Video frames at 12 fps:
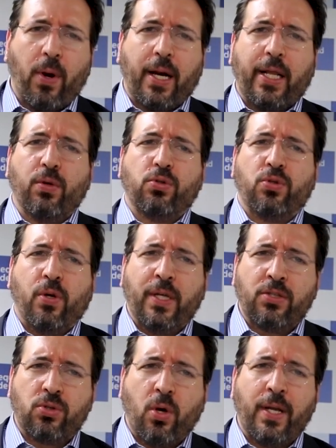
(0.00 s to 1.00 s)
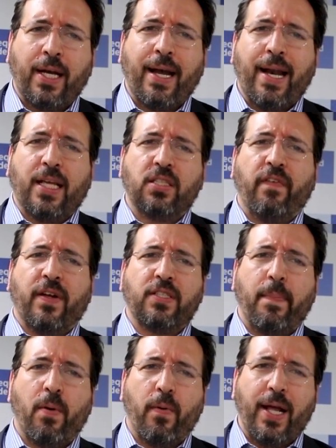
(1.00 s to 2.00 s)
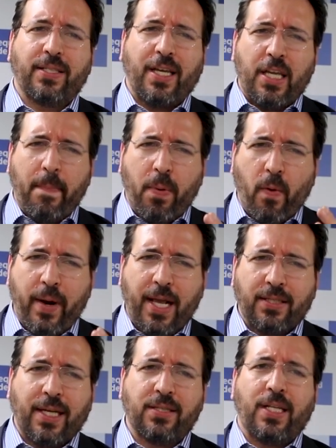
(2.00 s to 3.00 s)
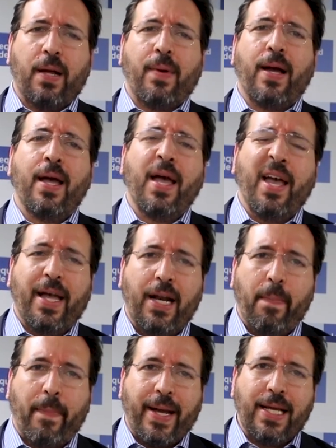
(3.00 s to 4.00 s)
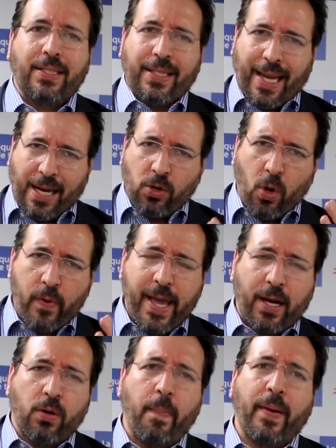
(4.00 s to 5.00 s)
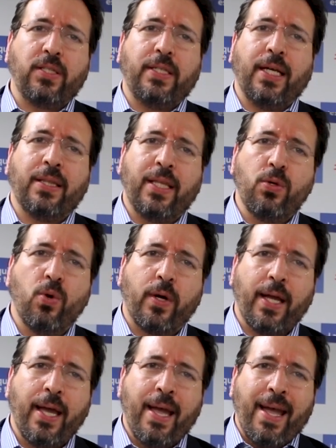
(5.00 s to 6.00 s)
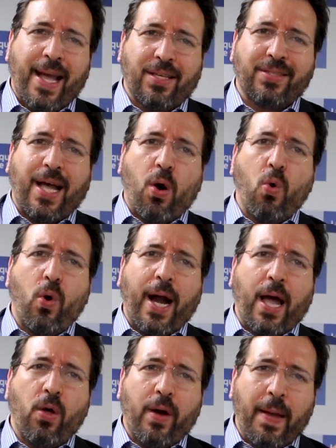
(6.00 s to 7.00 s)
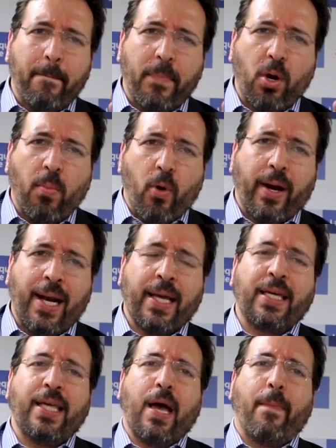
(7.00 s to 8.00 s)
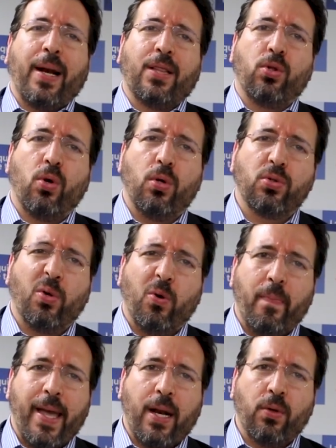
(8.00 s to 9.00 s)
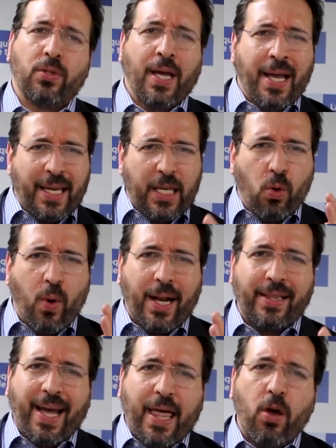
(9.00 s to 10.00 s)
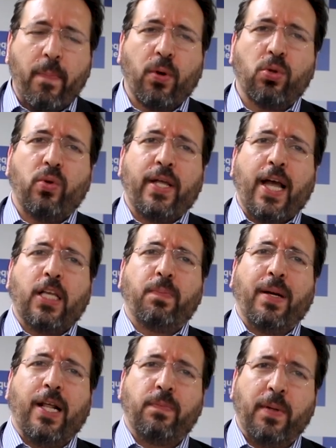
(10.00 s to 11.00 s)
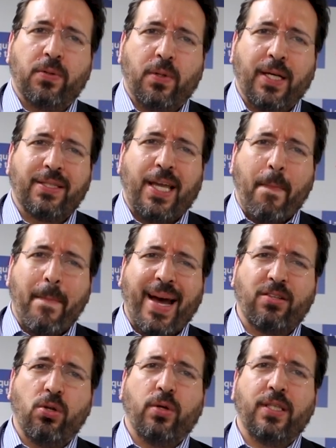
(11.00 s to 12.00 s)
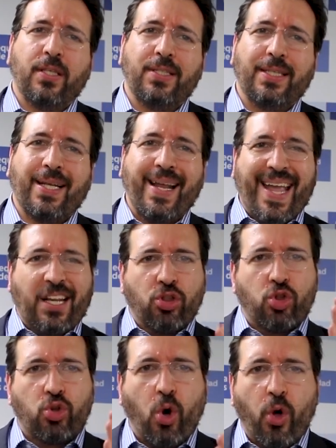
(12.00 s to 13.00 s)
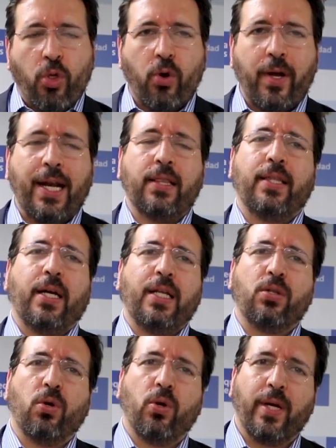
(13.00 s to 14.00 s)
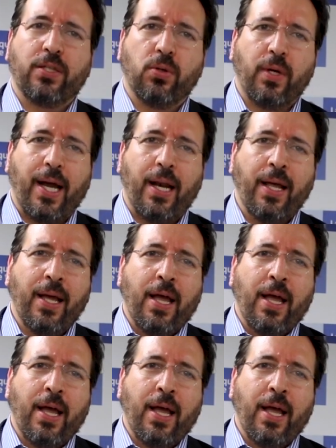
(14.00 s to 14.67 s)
por la reducción histórica de las cifras de pobreza y pobreza extrema en el país. El gobierno, el presidente Duque, está jugado en promover la equidad para todos los colombianos, igualdad de oportunidades para las personas que más lo necesitan en todo el territorio nacional.